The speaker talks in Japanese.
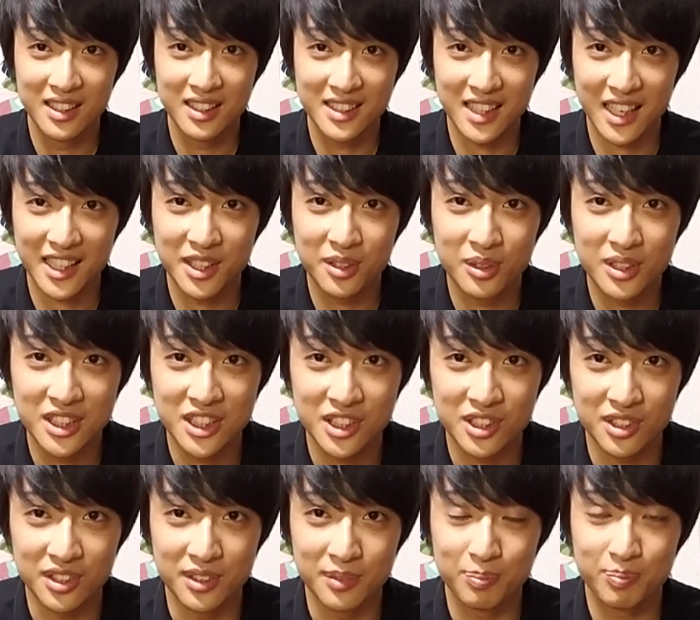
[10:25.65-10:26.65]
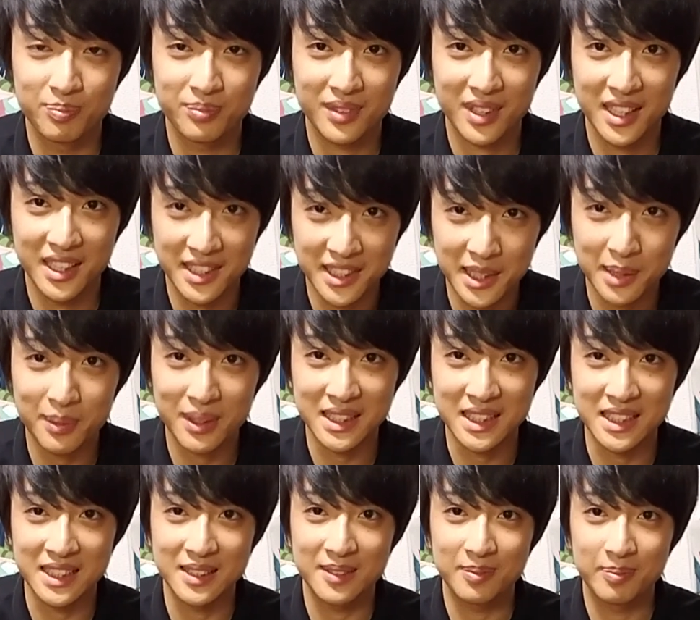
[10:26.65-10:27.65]
じゃあ日本一周行ってきま
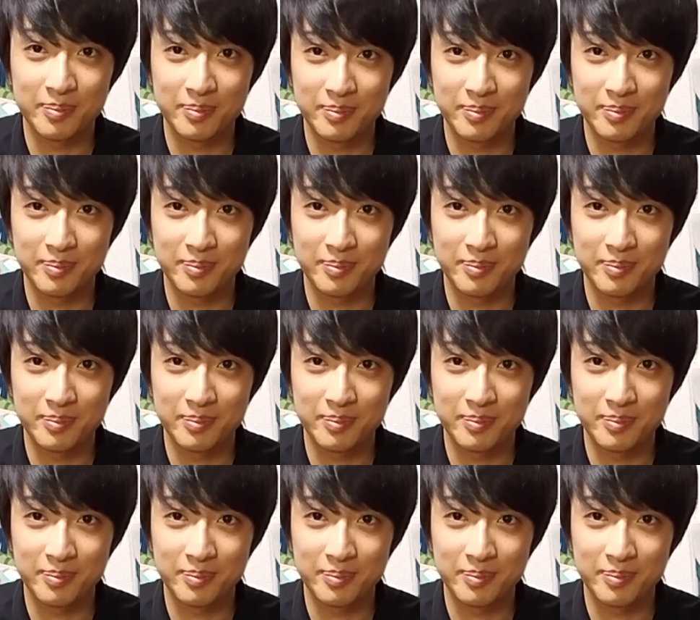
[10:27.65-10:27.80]
す。